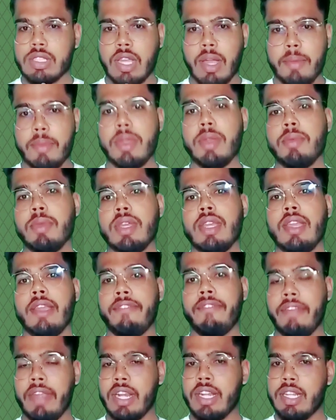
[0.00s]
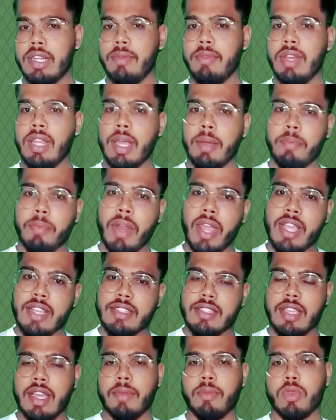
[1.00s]
कभी भी इफ़ेक्टिवली अपना
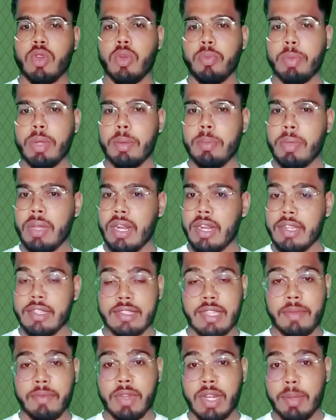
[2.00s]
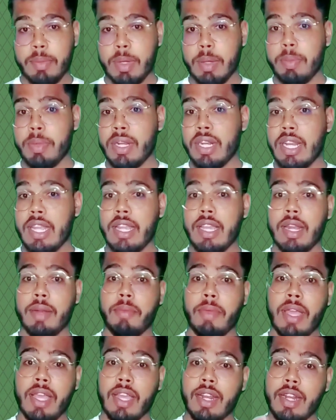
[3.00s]
एग्ज़ाम को प्रिपेयर एग्ज़ाम के लिए प्रिपेयर नहीं कर
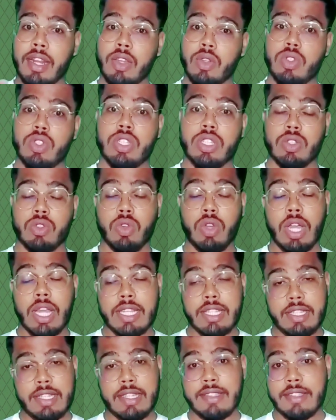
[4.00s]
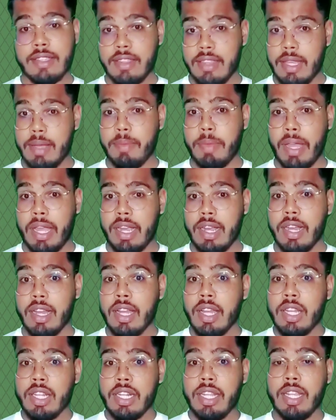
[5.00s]
पाएगा ना उसको अच्छे से दे पाएगा
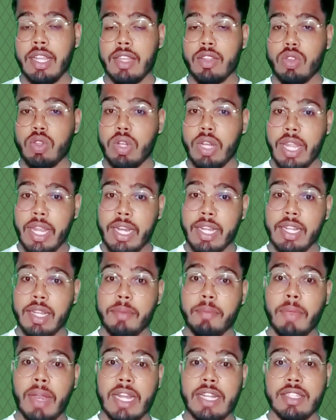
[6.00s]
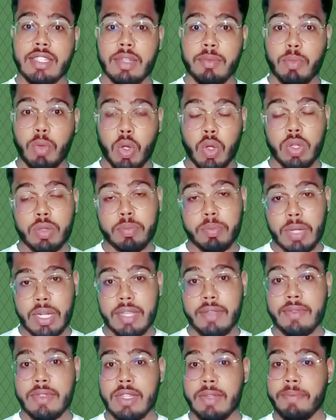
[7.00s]
ठीक है तो नेगेटिव माइंडसेट बहुत
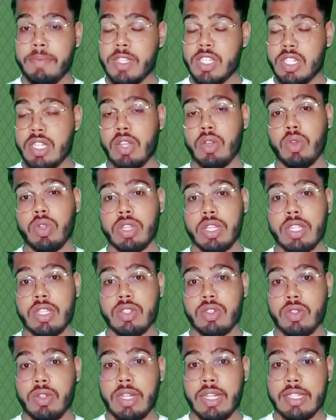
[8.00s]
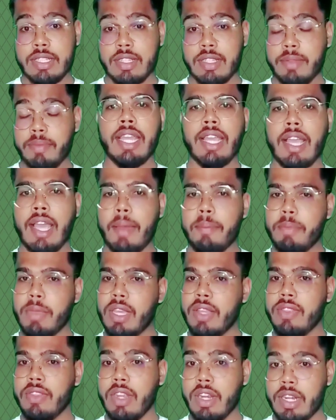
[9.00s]
बड़ी मिस्टेक होती है स्टूडेंट्स की
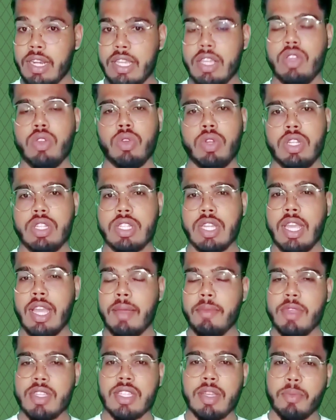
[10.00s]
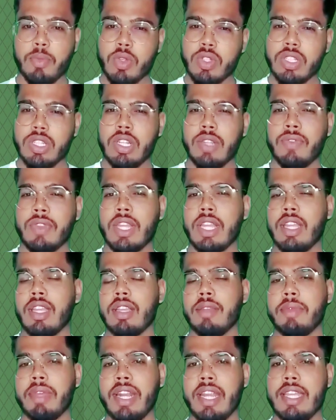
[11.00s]
आपके अंदर नहीं होनी चाहिए हमेशा पॉजिटिव
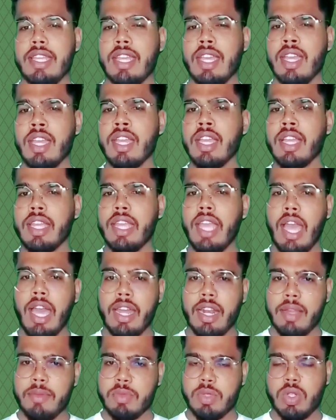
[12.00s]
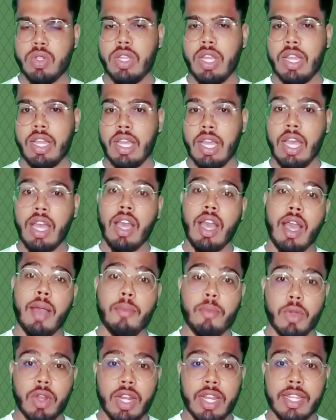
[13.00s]
थिंकिंग में रहिए कि आराम से हो जाएगा हाँ आप
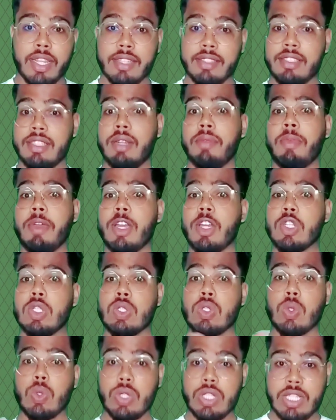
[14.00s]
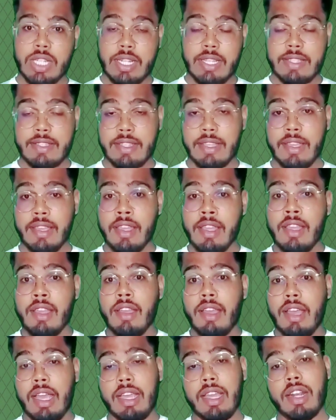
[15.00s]
बोलेंगे सिर्फ अगर सोचने से
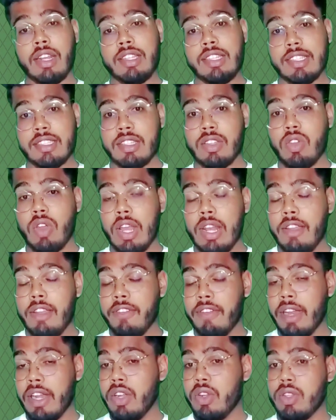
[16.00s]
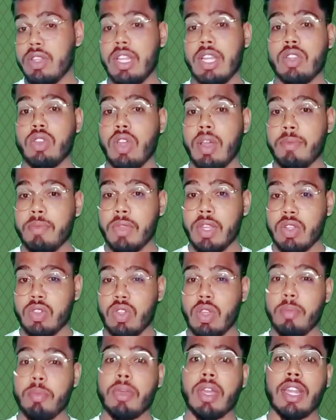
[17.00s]
अगर जैसे क्वालिफाइड होता तो अब तक
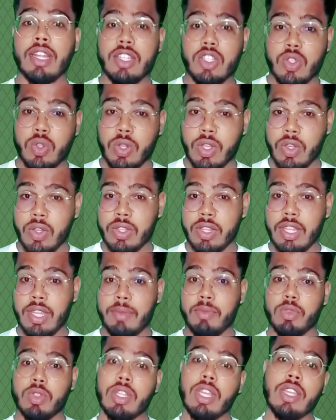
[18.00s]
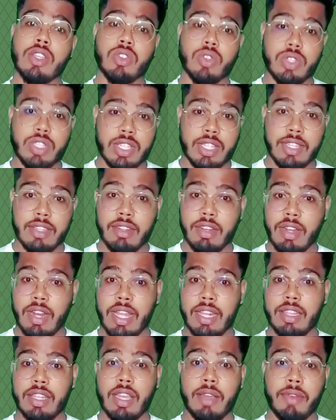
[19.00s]
तो हम कर ही चुके होते हम तो यही सोचते दिन
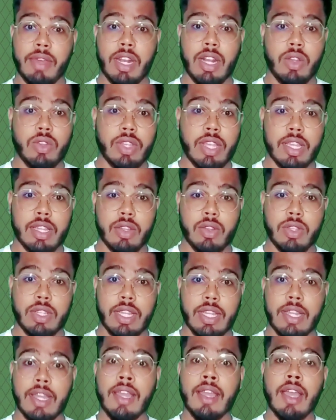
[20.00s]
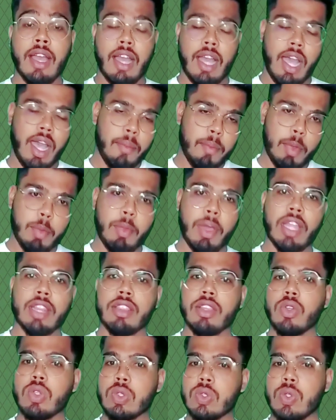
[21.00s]
रात कि हमारा हो जाएगा हो जाएगा हाँ मैं
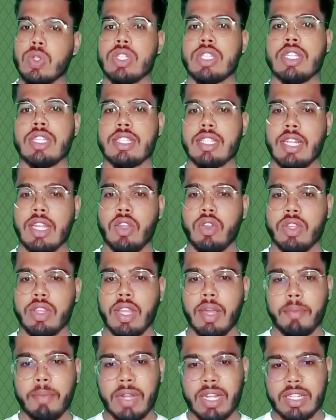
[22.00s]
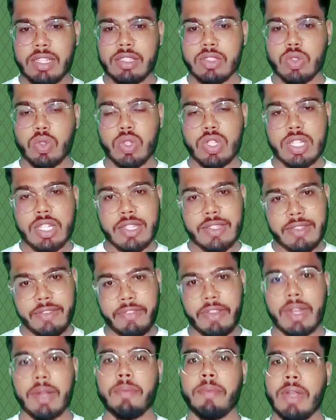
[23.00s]
मानता हूँ सोचने से नहीं होता बट सोचने से
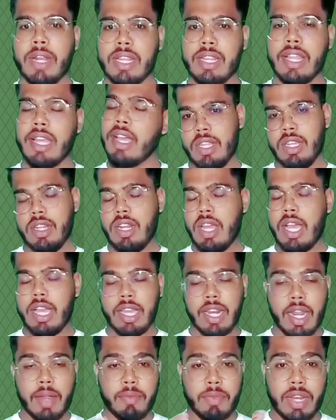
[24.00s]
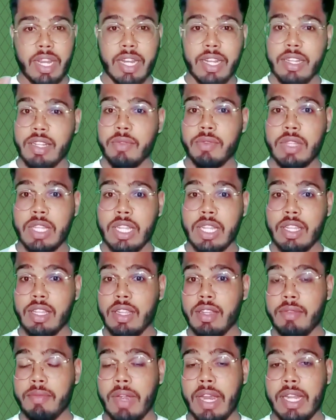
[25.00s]
फ़र्क पड़ता है अगर आप नेगेटिव
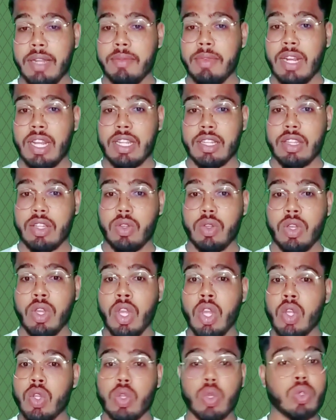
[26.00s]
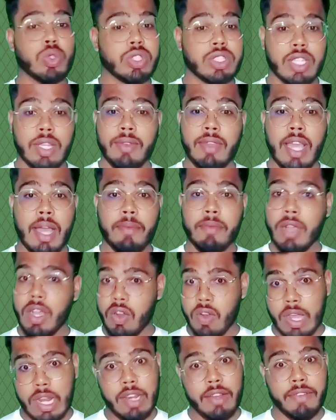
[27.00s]
थिंकिंग माइंड में रखते हो तो उससे भी आपका
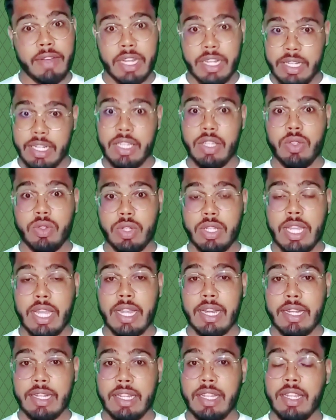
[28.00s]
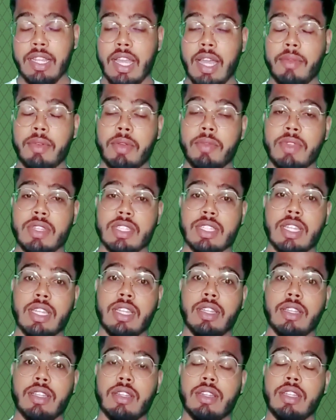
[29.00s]
क्वालिफाइड नहीं हो जाएगा ठीक है आप हमेशा
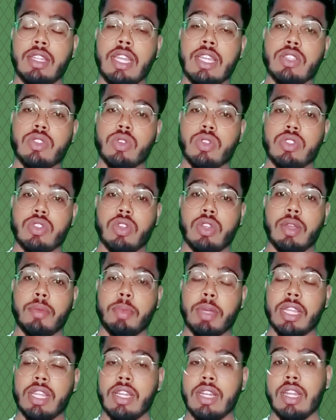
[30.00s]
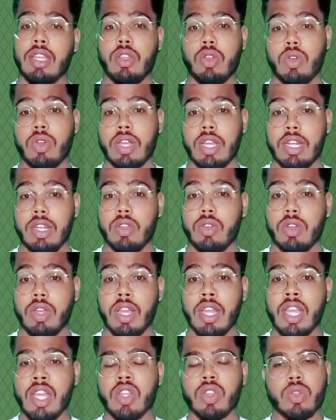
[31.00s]
यही सोचोगे पता नहीं होगा नहीं
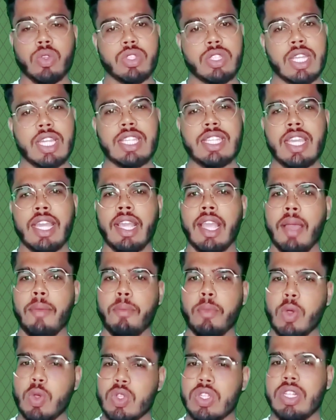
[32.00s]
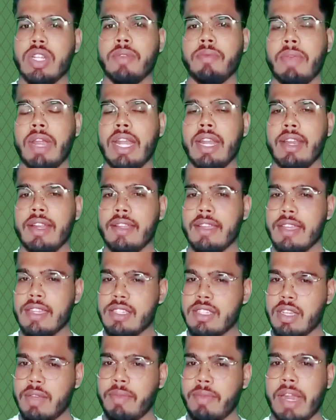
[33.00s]
होगा तो उससे अच्छा है कि आप पॉजिटिव माइंड रखिए
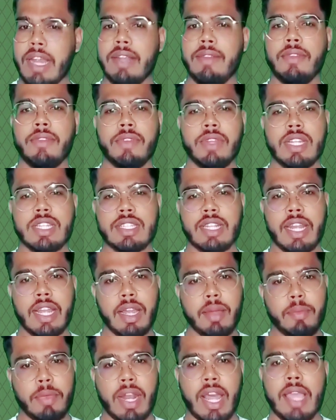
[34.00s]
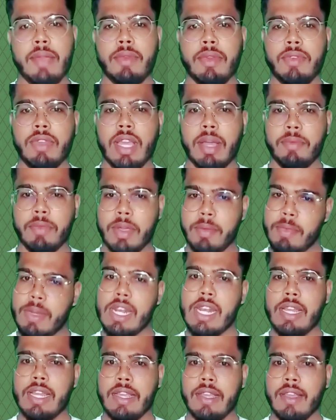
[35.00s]
अच्छा माइंड भी फ्रेश रहेगा पढ़ाई में भी आपका
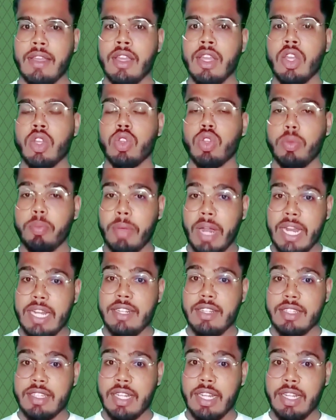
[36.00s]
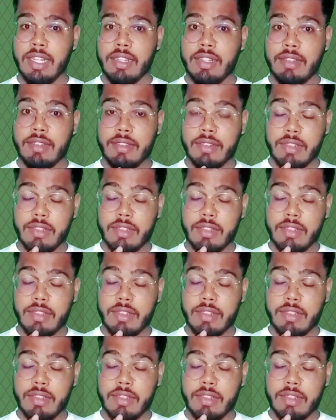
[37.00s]
मन लगेगा तो माइंड सेट